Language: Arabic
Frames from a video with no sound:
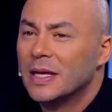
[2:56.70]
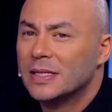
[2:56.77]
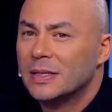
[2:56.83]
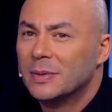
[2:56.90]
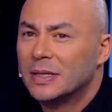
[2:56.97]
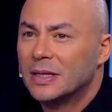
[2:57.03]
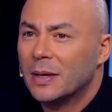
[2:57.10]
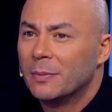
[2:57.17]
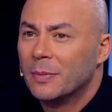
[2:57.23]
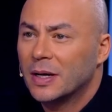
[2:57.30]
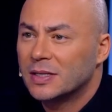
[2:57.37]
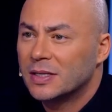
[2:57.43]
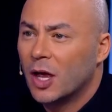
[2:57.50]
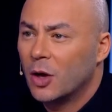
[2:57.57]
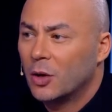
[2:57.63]
لازم لازم يتم
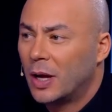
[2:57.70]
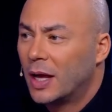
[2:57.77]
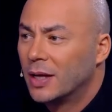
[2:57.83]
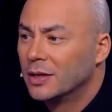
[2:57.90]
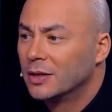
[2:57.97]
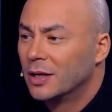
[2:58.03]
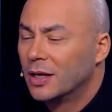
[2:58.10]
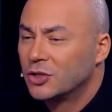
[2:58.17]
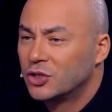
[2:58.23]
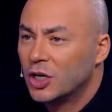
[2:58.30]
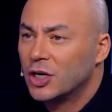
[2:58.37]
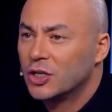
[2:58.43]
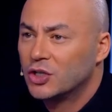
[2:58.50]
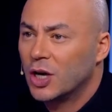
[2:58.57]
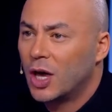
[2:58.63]
اقصائهم عن
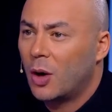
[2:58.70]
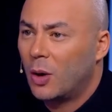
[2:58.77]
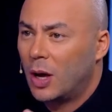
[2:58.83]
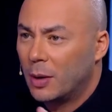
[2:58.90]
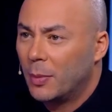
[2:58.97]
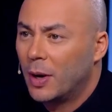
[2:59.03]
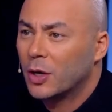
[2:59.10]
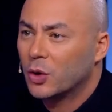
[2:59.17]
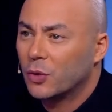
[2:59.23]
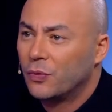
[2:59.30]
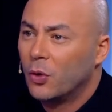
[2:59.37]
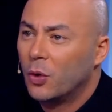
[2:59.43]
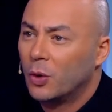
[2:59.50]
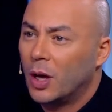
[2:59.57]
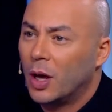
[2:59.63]
الشاشه او على
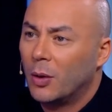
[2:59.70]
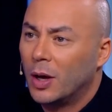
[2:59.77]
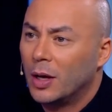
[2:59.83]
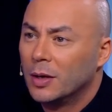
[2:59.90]
الميكروفون او 70%